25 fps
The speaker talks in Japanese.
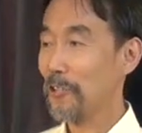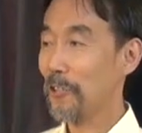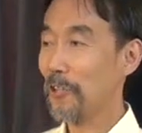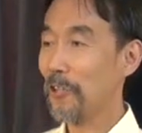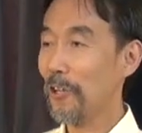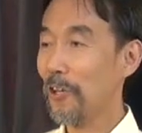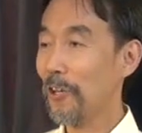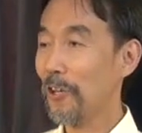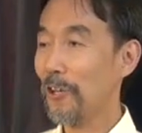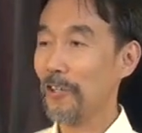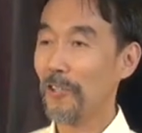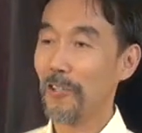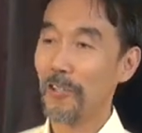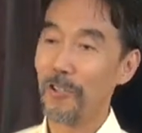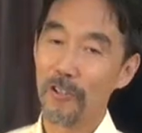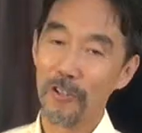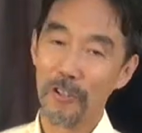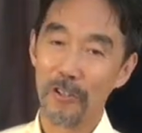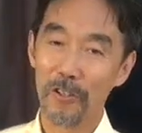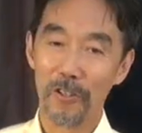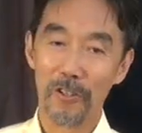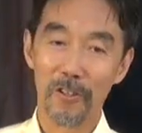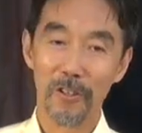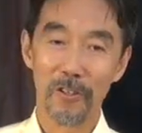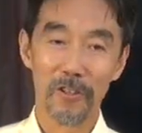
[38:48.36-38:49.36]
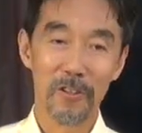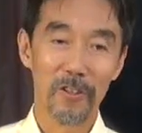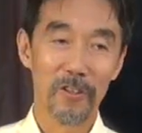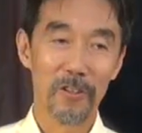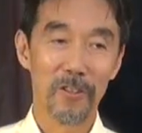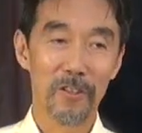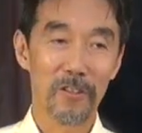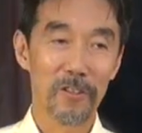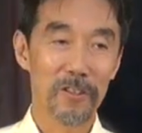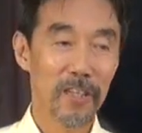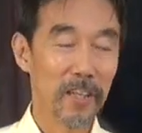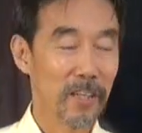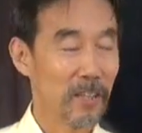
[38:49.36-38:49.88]
多
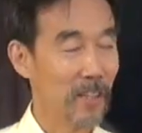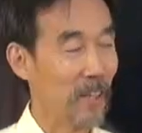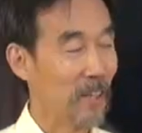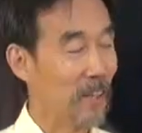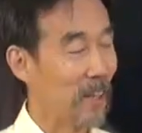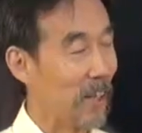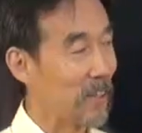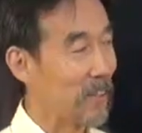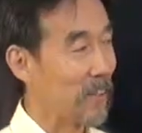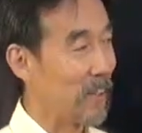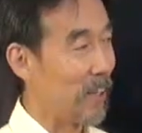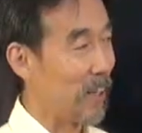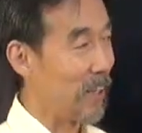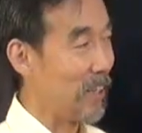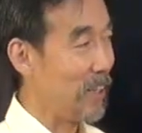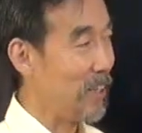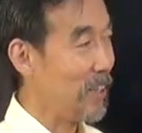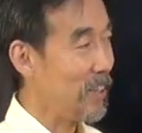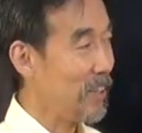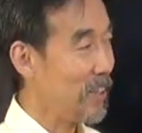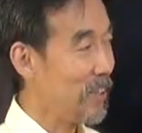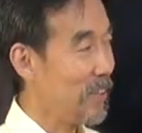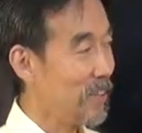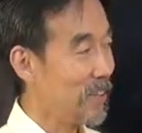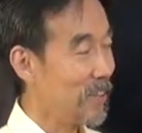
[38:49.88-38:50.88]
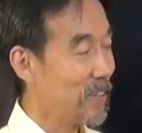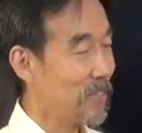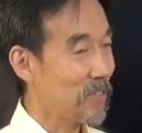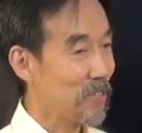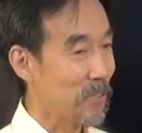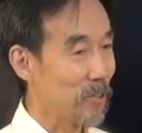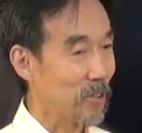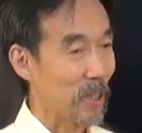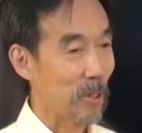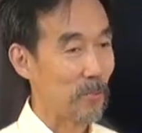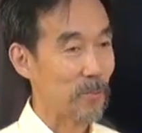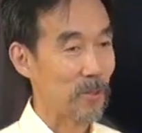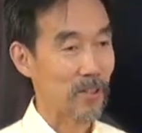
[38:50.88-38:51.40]
少経験があったり
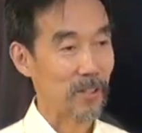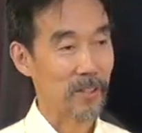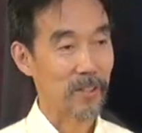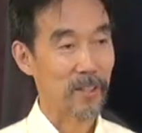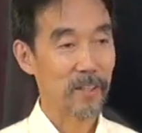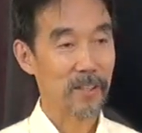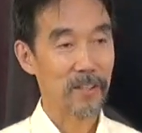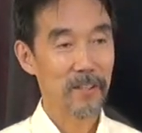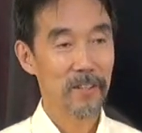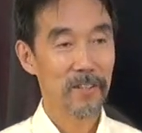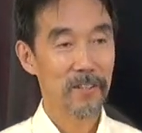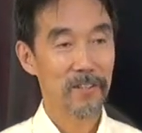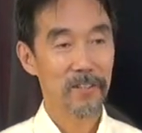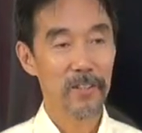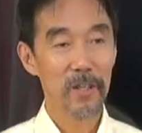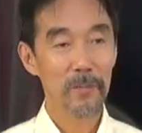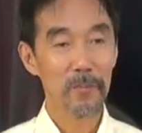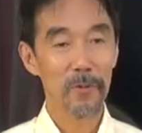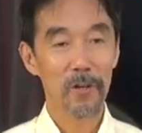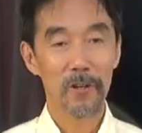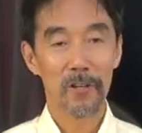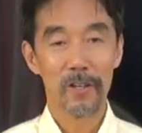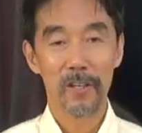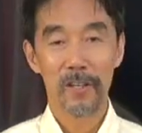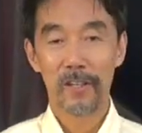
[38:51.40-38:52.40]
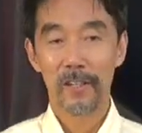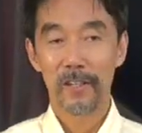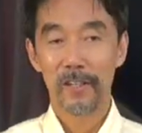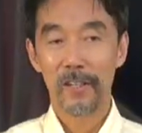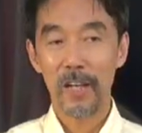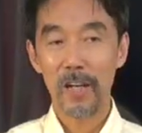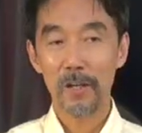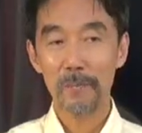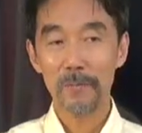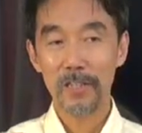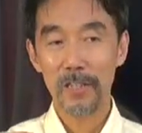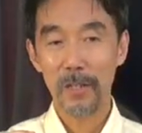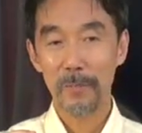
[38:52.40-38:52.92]
するかもしれないでも
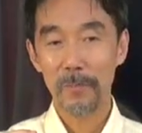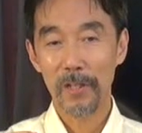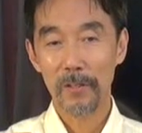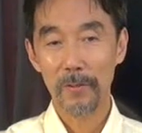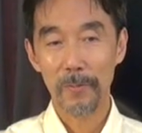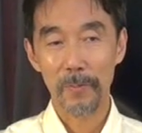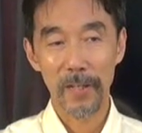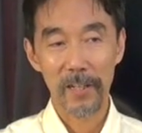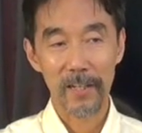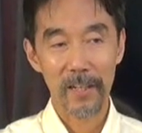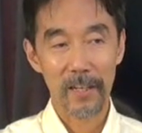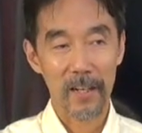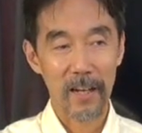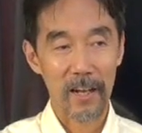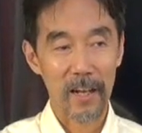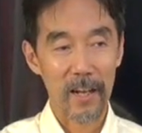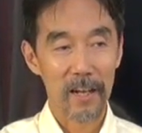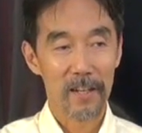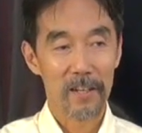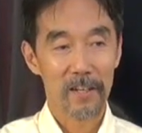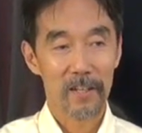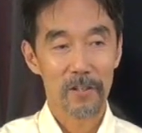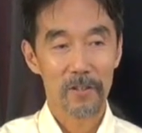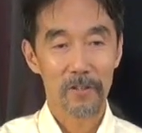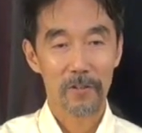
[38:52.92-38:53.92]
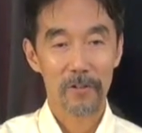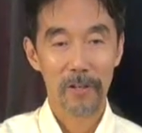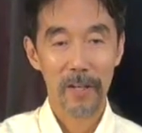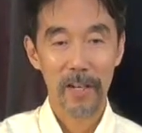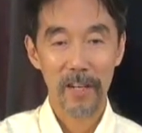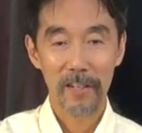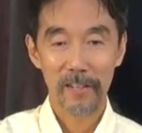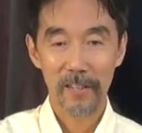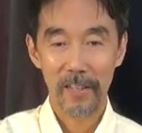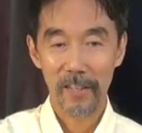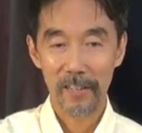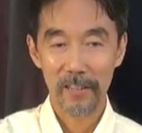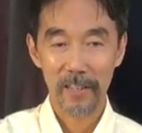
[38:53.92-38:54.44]
神様の目から
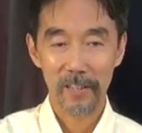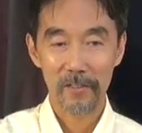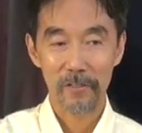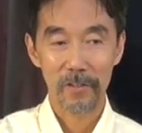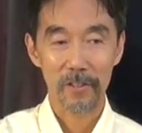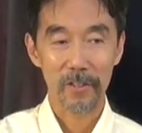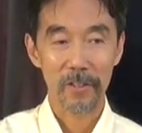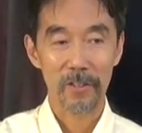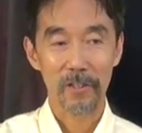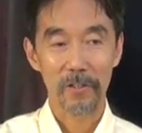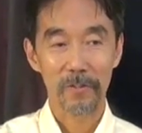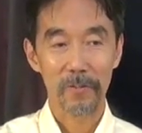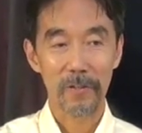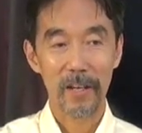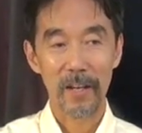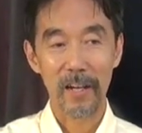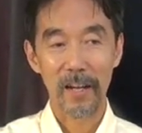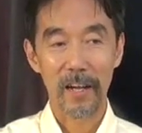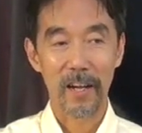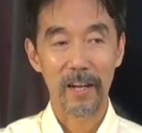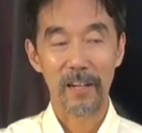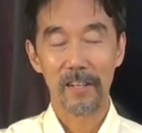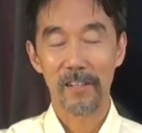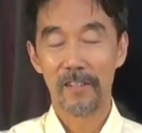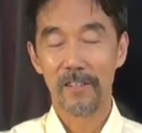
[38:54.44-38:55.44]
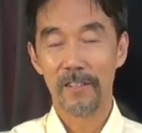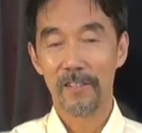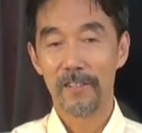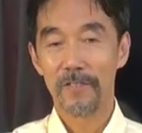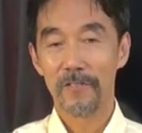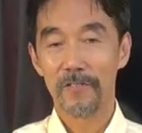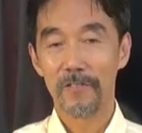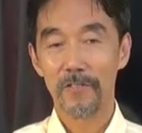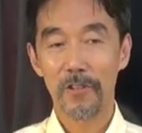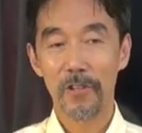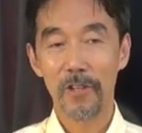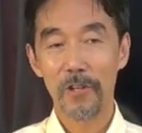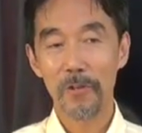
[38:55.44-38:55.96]
ご覧になった時には
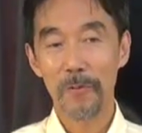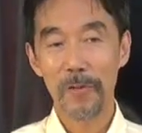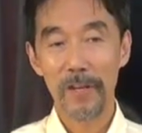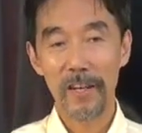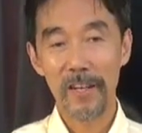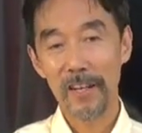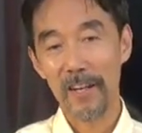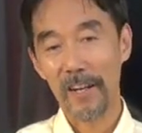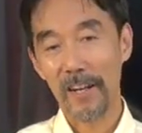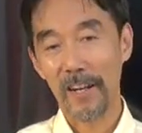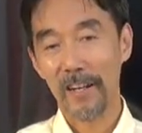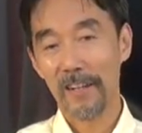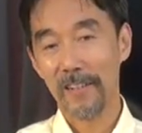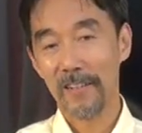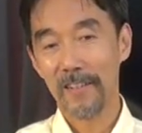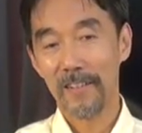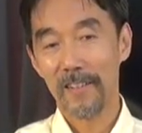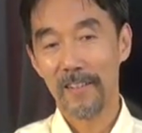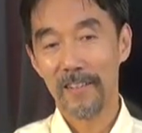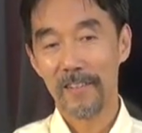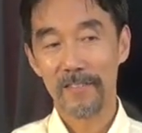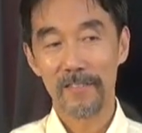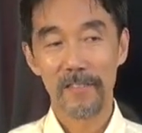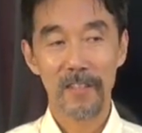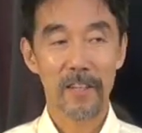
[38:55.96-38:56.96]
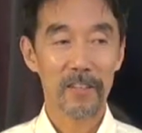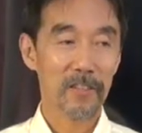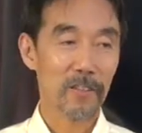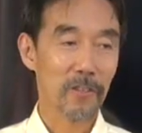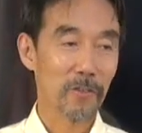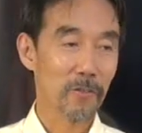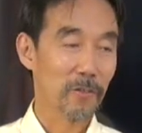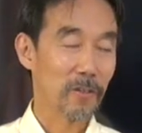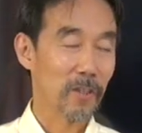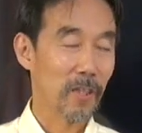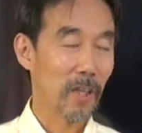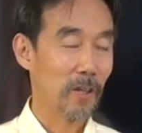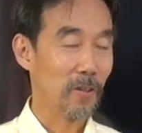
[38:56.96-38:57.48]
それは
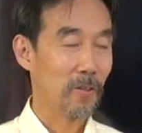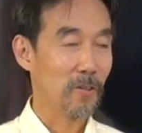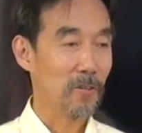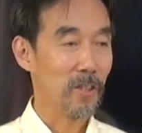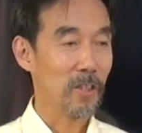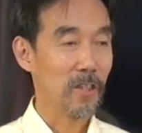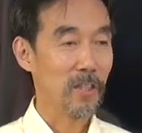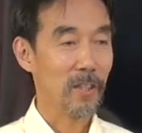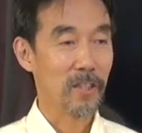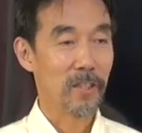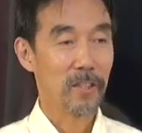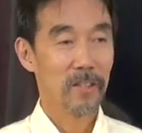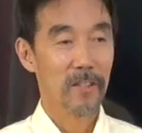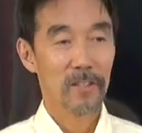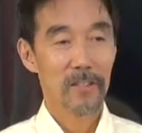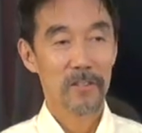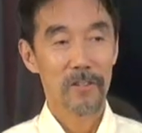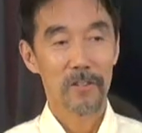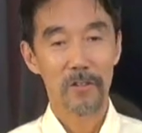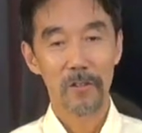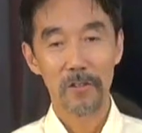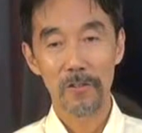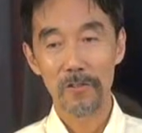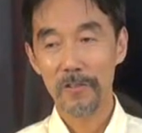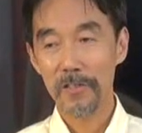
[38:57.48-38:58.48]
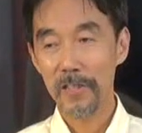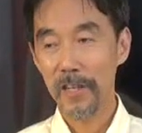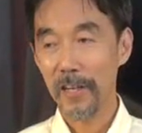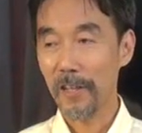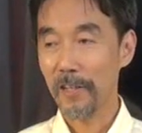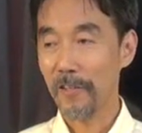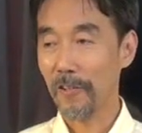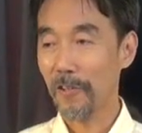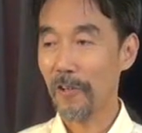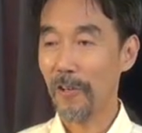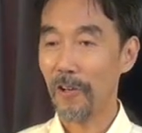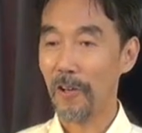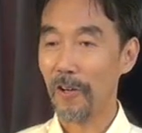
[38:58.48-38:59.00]
さっき言ったように4
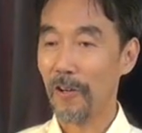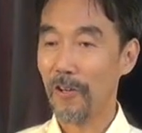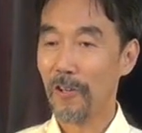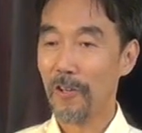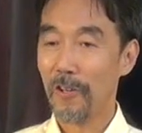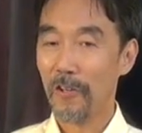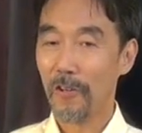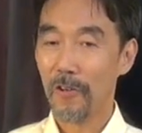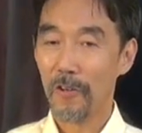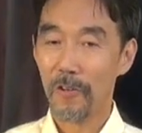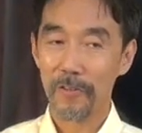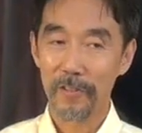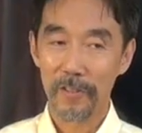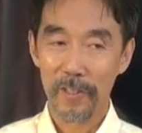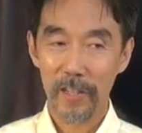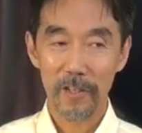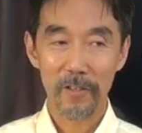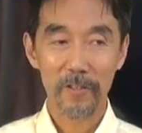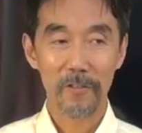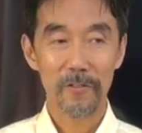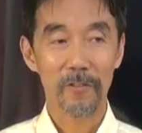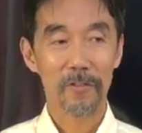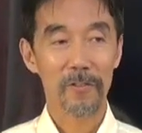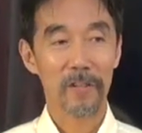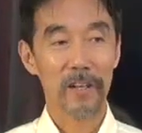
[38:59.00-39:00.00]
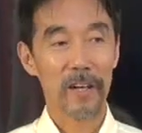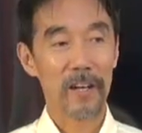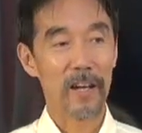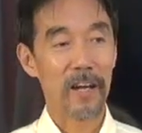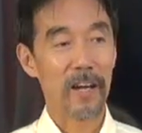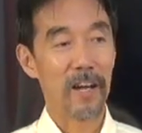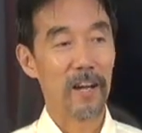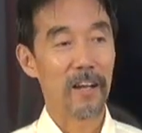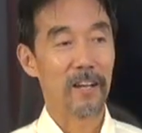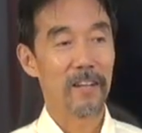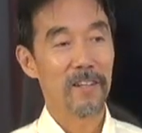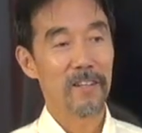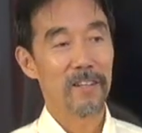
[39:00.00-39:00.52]
歳の女の子
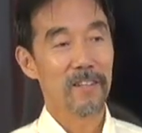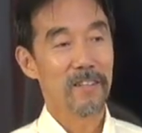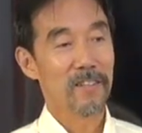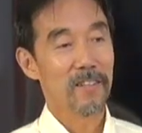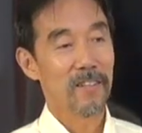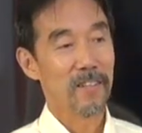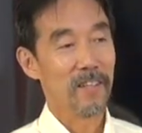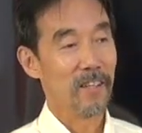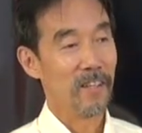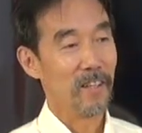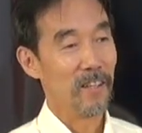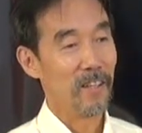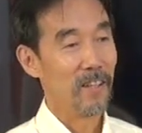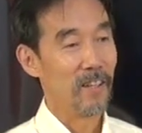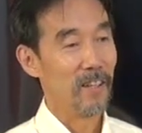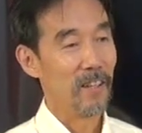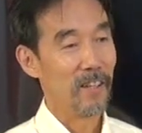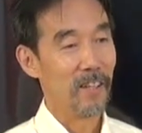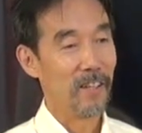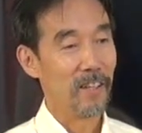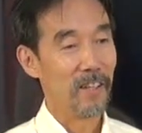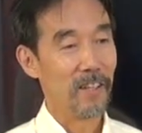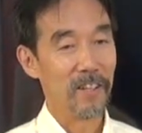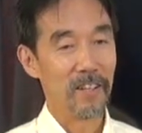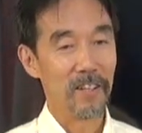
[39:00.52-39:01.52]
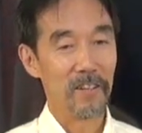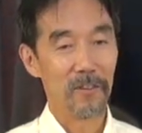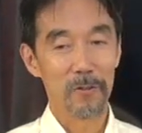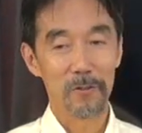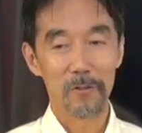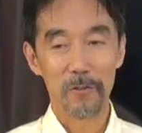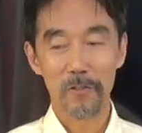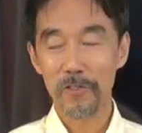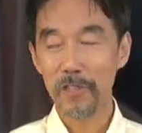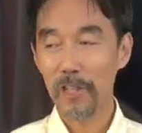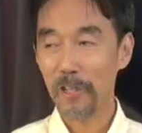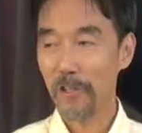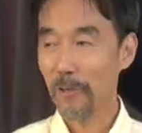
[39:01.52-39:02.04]
が、
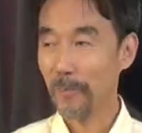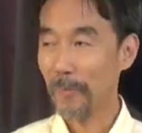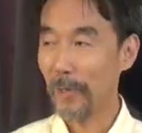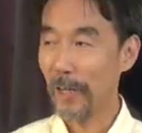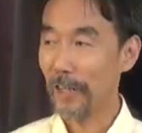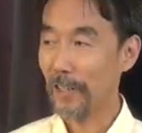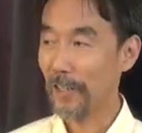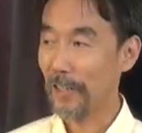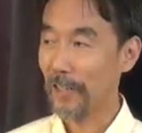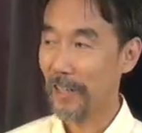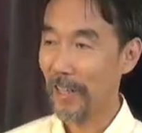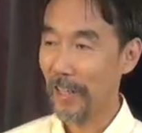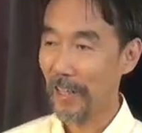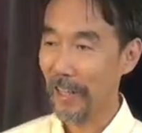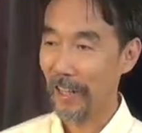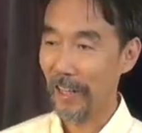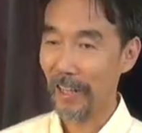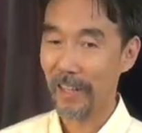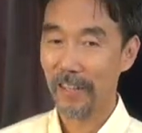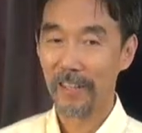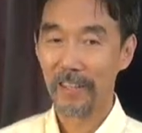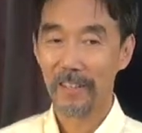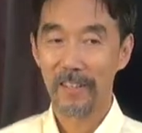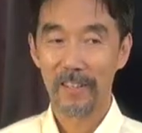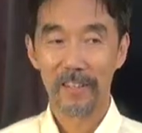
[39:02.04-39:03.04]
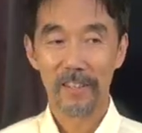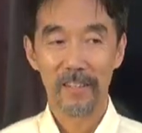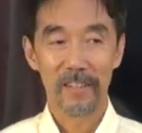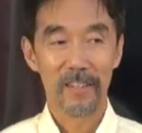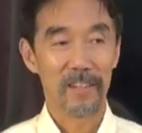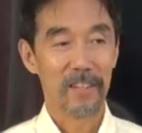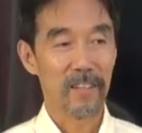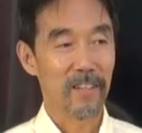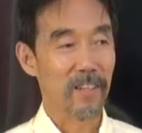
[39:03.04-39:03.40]
えー、お父さんの周りで